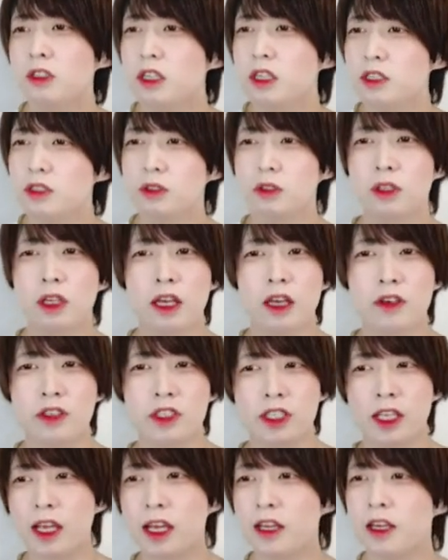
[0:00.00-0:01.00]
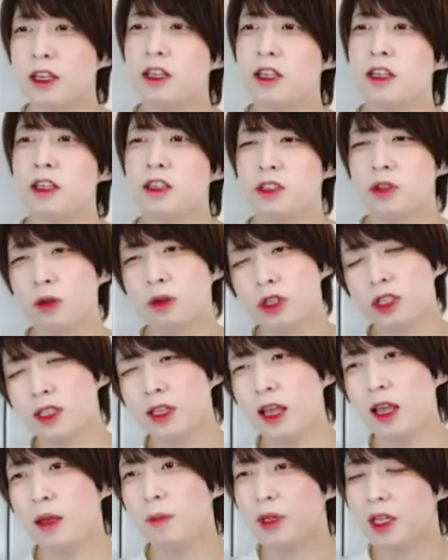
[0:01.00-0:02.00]
クラスを経由して取得し
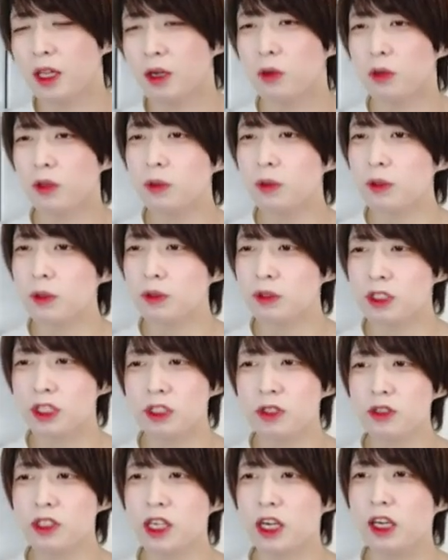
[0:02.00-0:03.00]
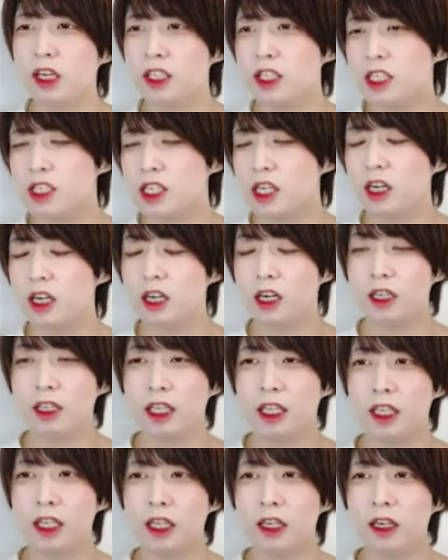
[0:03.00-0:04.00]
て、みたいなことを実装者がいちいち考え
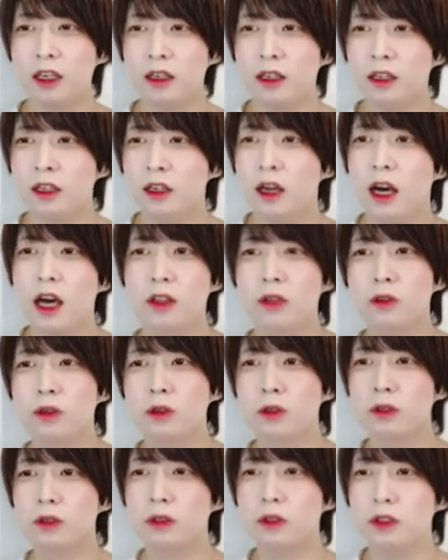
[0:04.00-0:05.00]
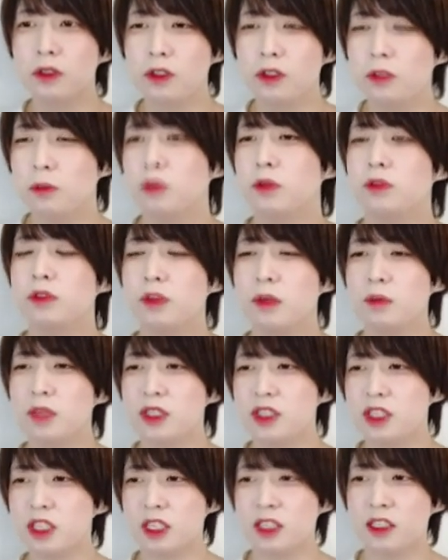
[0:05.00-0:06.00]
ていたら、あの、行動の量も増えま
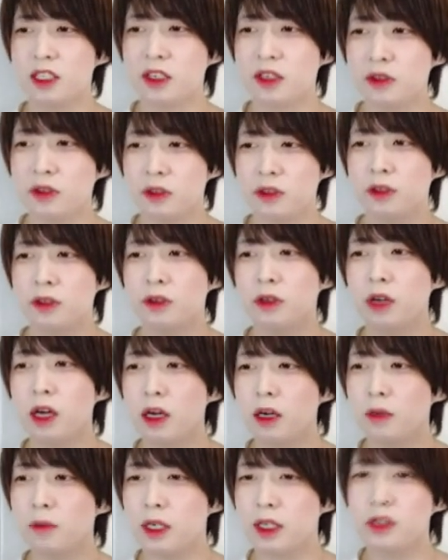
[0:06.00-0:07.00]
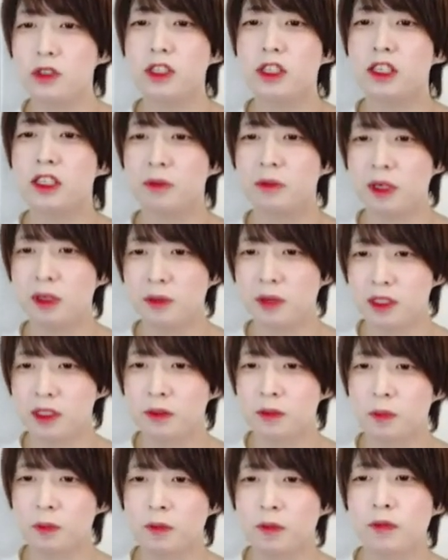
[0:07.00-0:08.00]
すし、作業量が倍増してしまいま
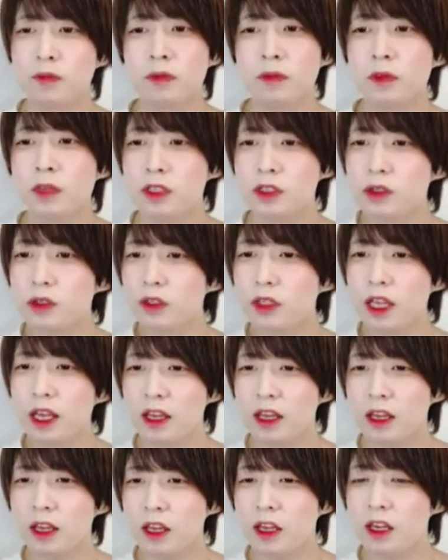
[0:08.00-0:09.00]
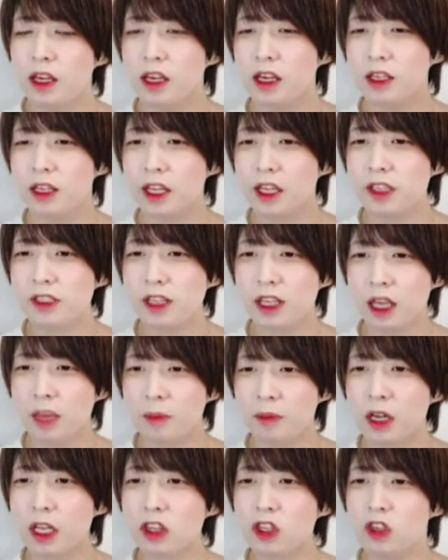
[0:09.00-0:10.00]
す。そこで、えー、できるだけ
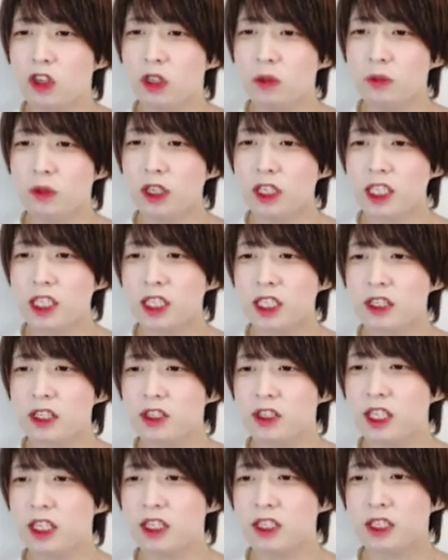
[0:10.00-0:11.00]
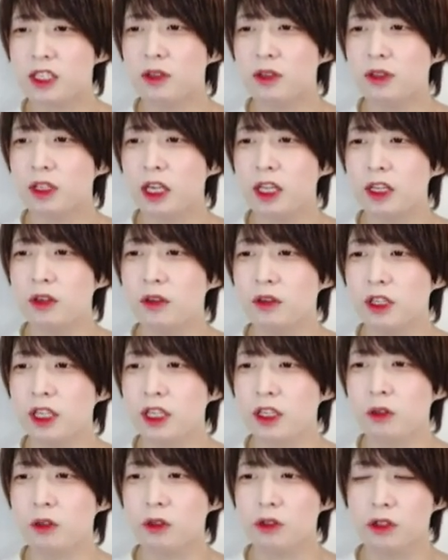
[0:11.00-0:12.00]
プラットフォームを意識せずに実装できるよう
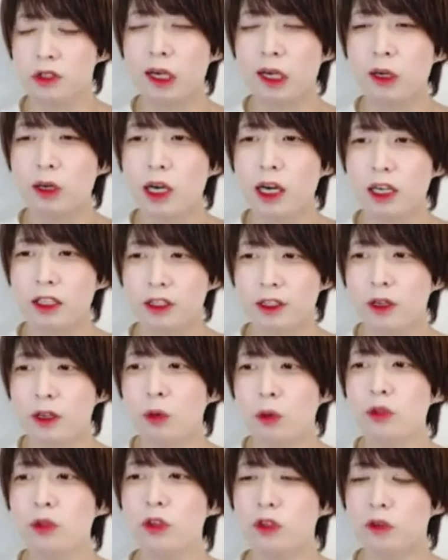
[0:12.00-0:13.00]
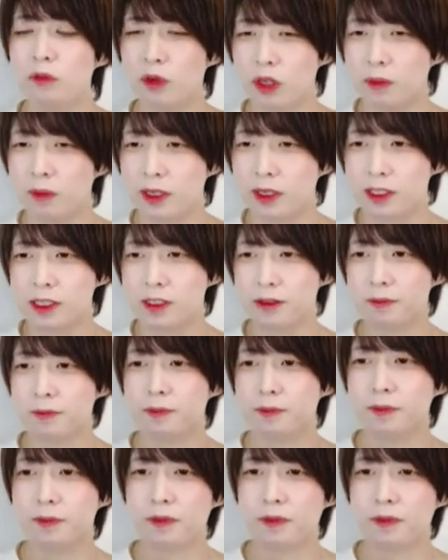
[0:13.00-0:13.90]
に競争化を図っていこうと思います。